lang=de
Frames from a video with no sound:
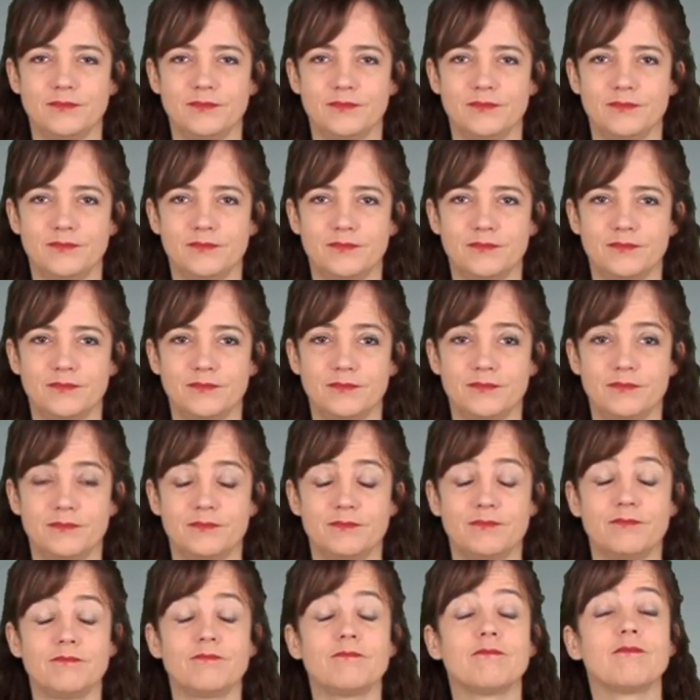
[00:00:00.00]
sowie
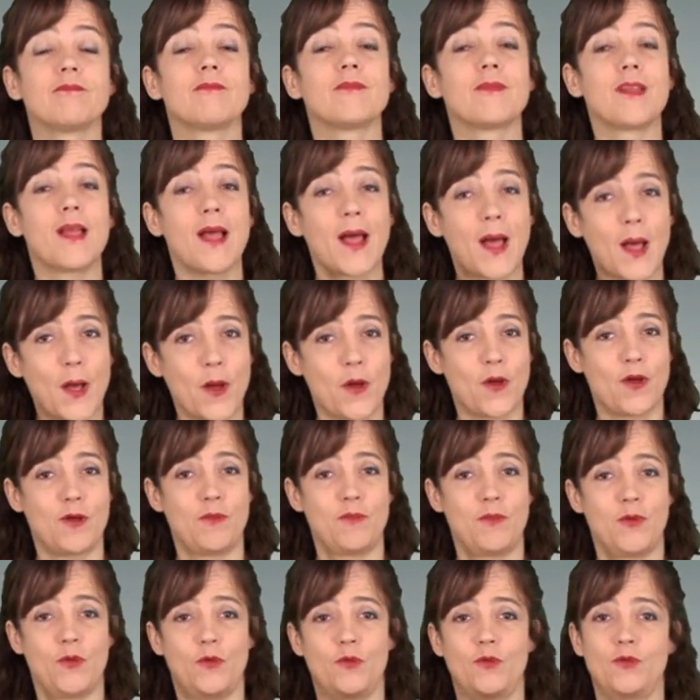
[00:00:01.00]
den früheren
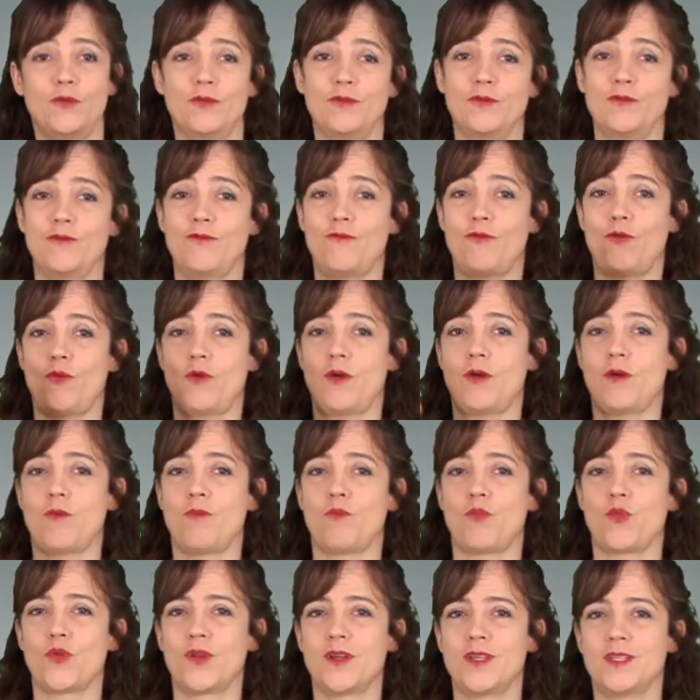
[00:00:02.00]
Bundestagspräsidenten Dr.
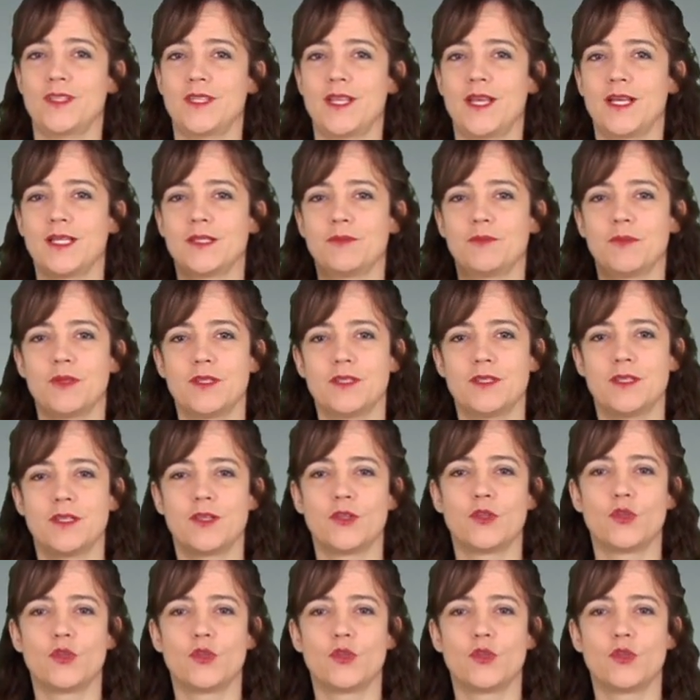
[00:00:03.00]
Wolfgang Thierse.